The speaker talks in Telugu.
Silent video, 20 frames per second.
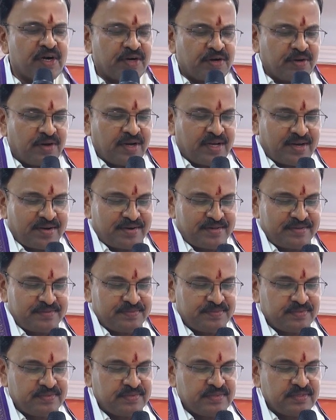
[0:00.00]
అంటున్నారు
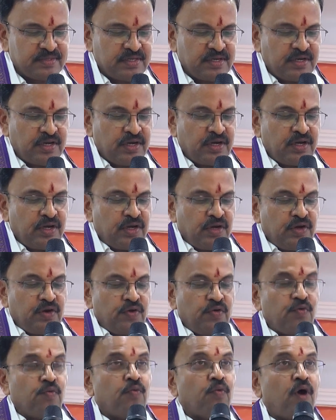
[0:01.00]

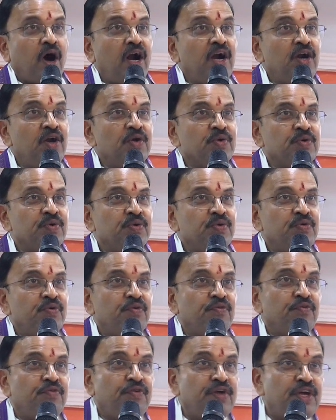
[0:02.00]
వాళ్ళు
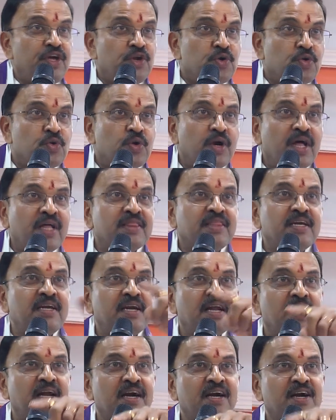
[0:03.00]
వీరు కూడా
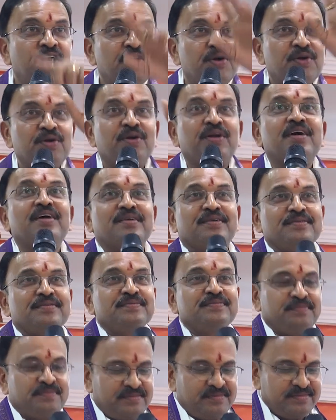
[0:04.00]
తిన్నారని అంటున్నారు
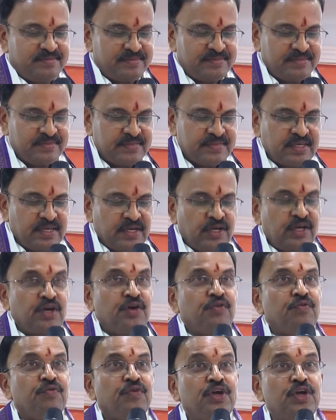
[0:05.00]

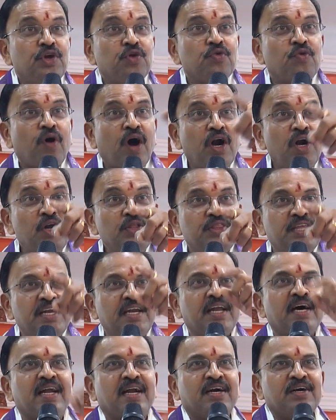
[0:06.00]
వీరు వాళ్ళు
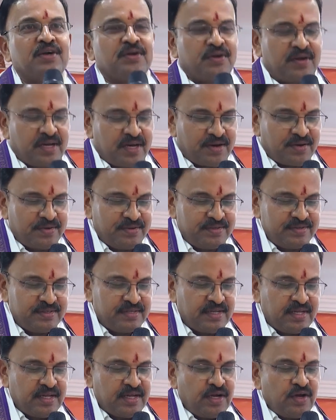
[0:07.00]
తిన్నారంటున్నారు
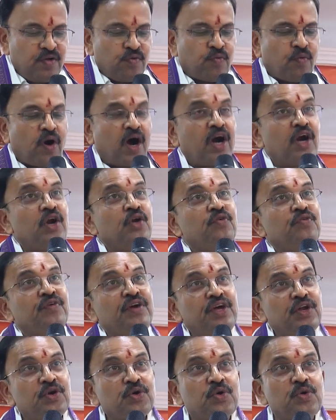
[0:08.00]
వాళ్ళు
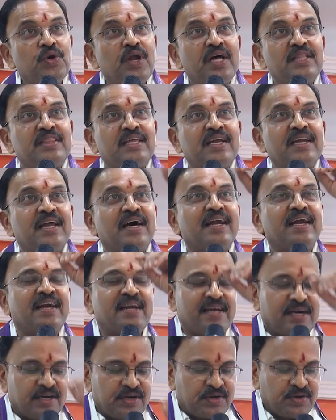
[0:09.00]
వీరు కూడా
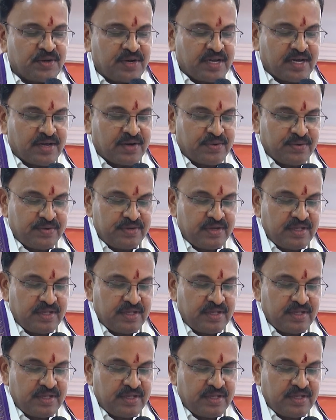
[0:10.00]
తిన్నారని అంటున్నారు